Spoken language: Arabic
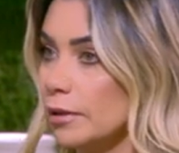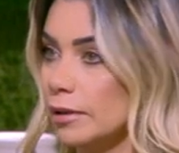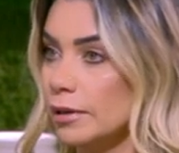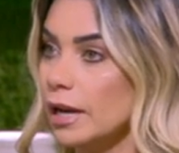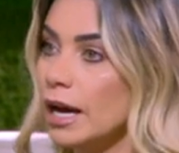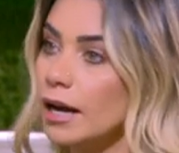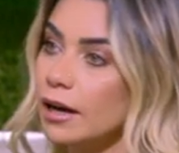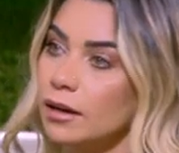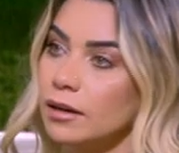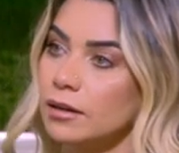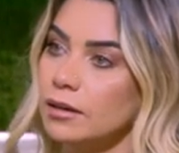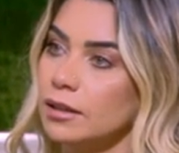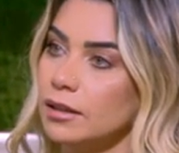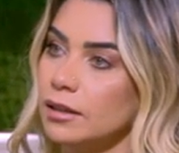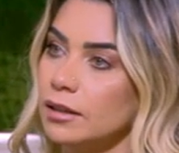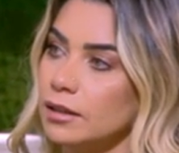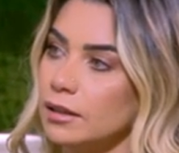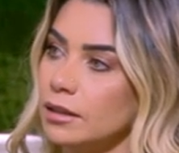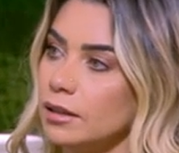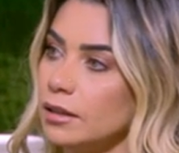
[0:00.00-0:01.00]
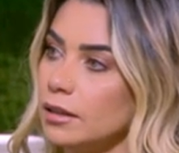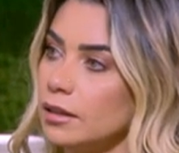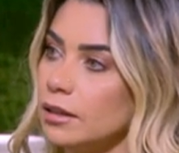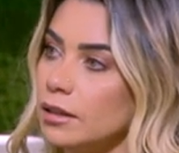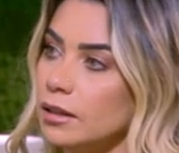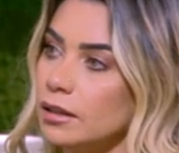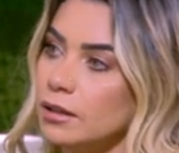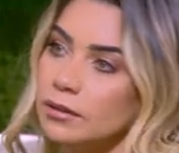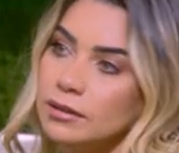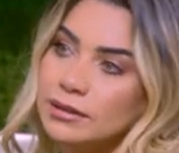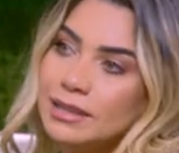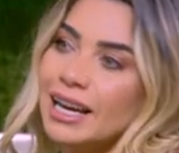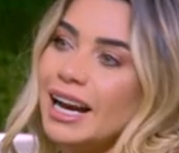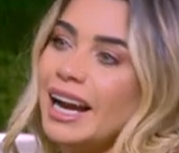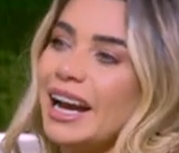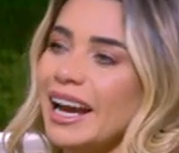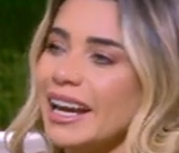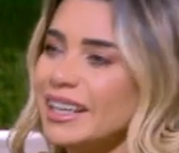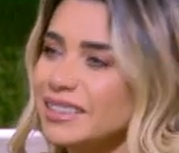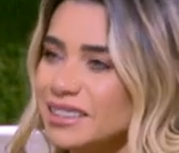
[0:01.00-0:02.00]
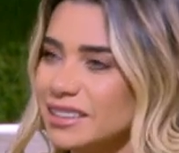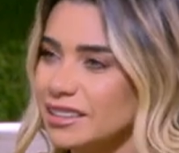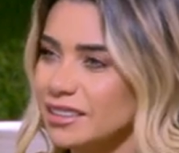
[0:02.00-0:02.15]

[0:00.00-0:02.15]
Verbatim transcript: لا لا يعني عادي نحبها برضه